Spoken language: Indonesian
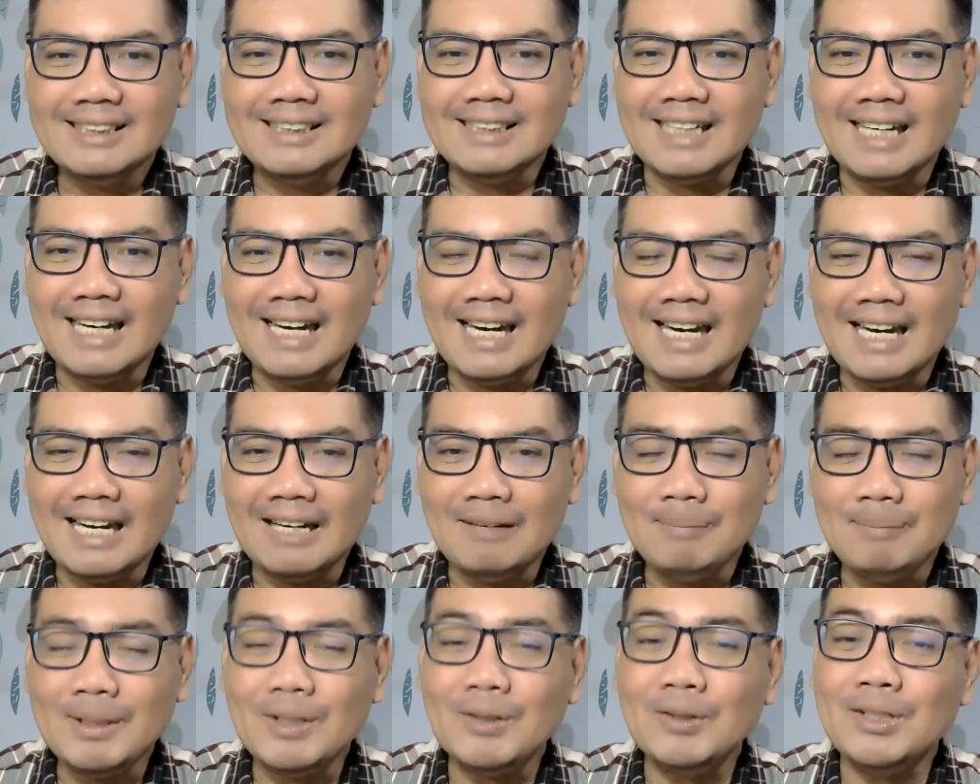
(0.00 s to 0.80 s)

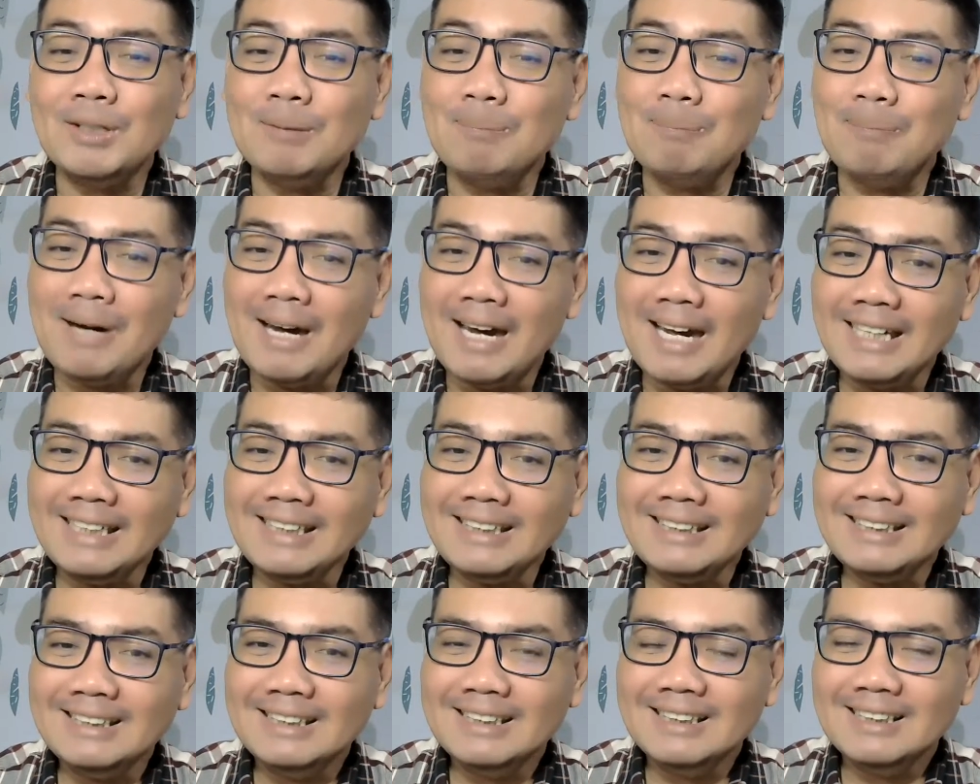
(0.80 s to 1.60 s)
dan minggu
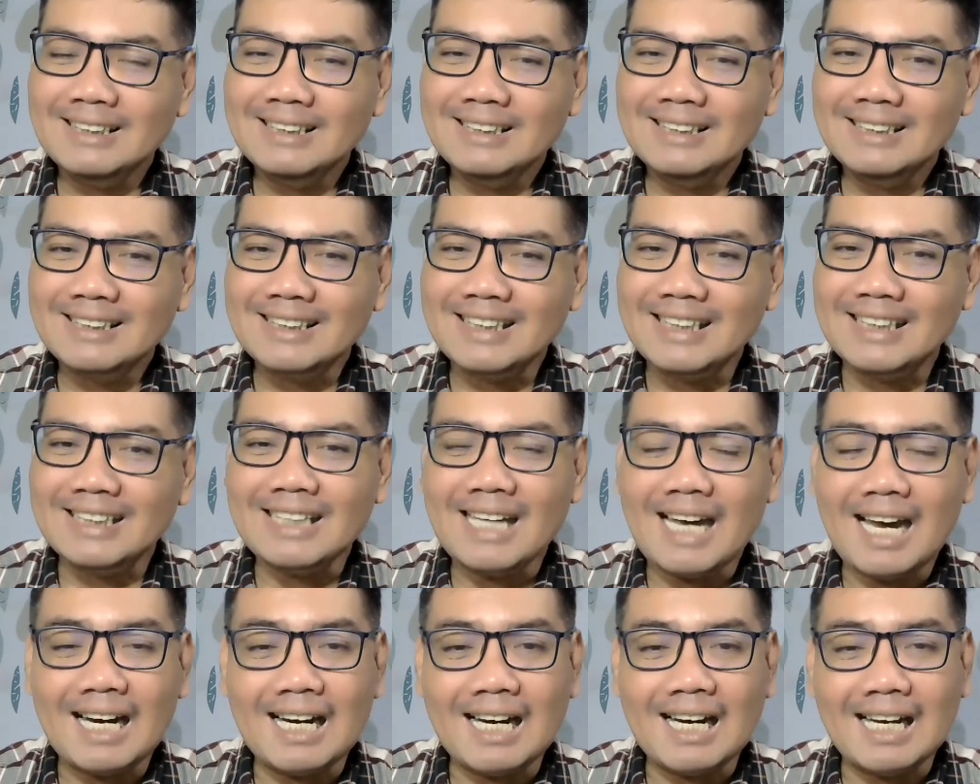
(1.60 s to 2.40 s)
depan
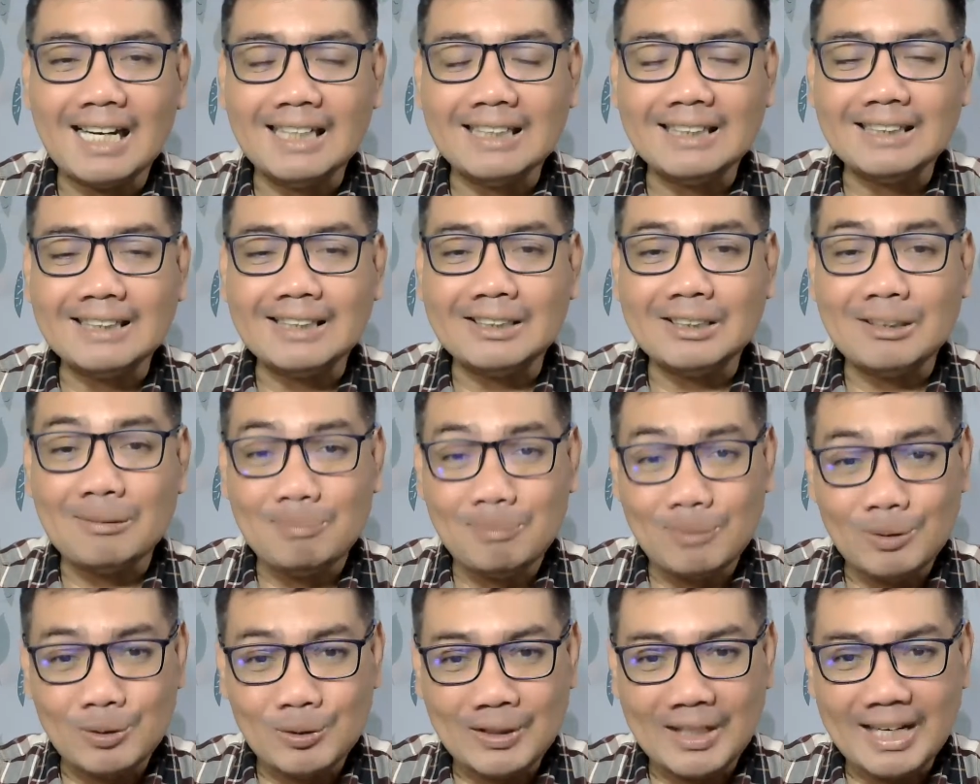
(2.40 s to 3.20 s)
kita akan
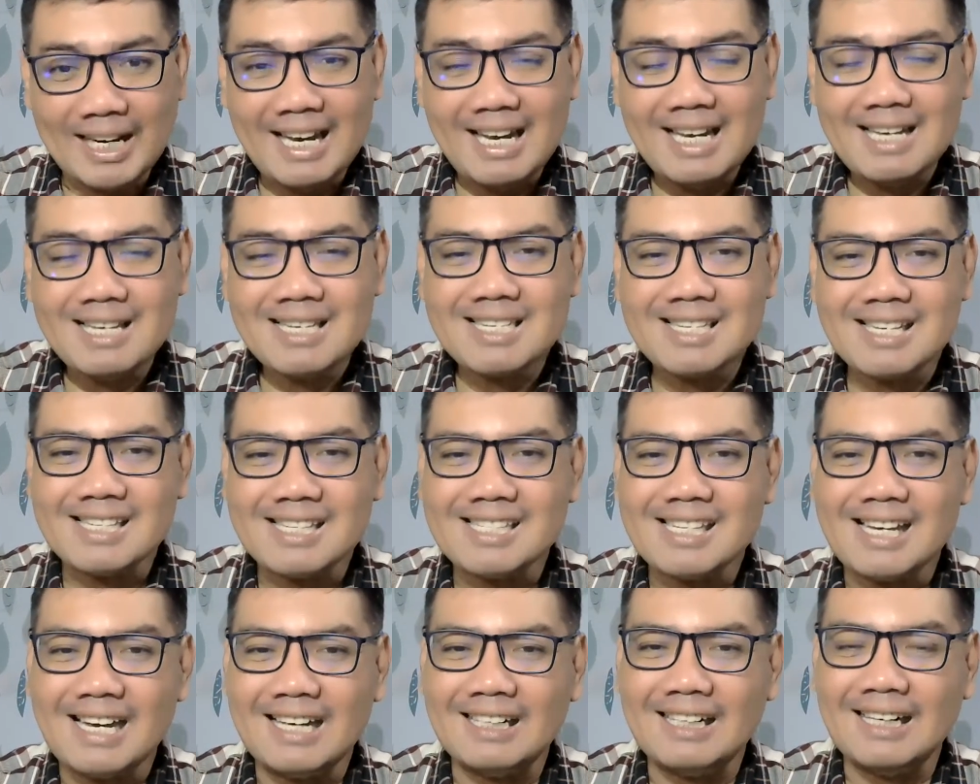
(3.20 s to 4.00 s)
ketemu ya
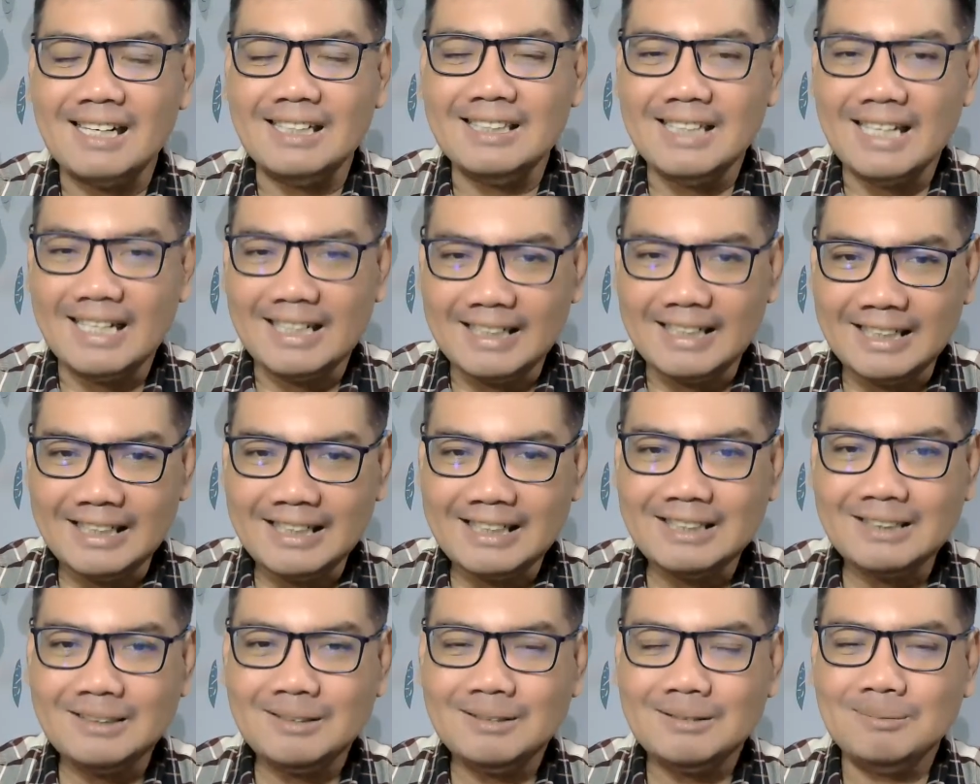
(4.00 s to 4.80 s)
secara
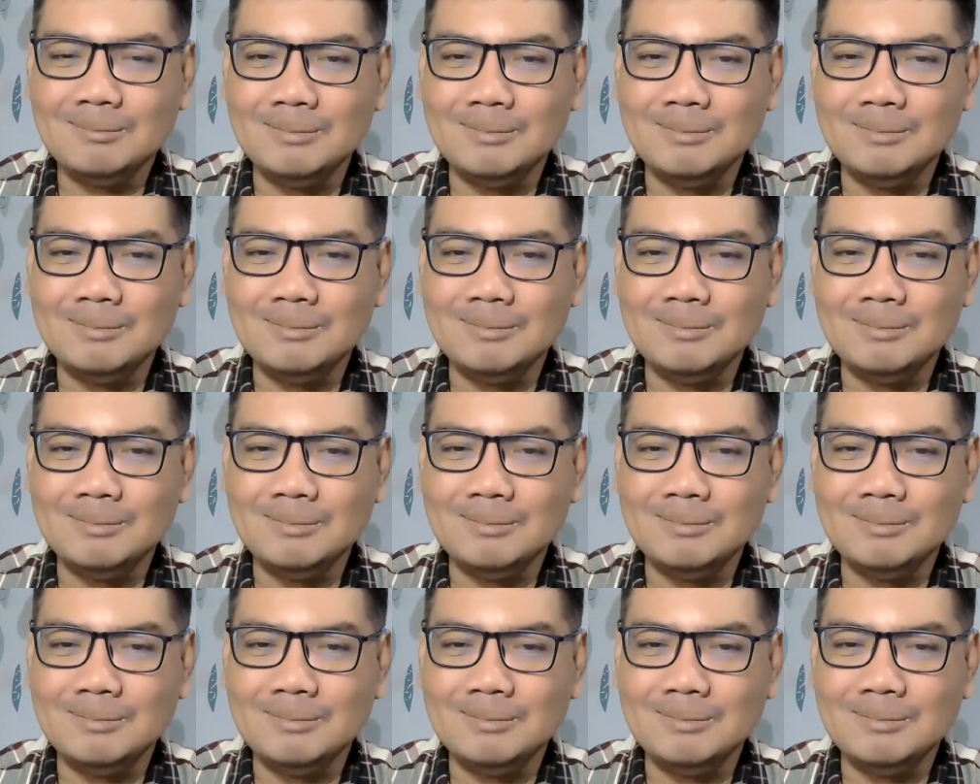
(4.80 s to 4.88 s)
daring.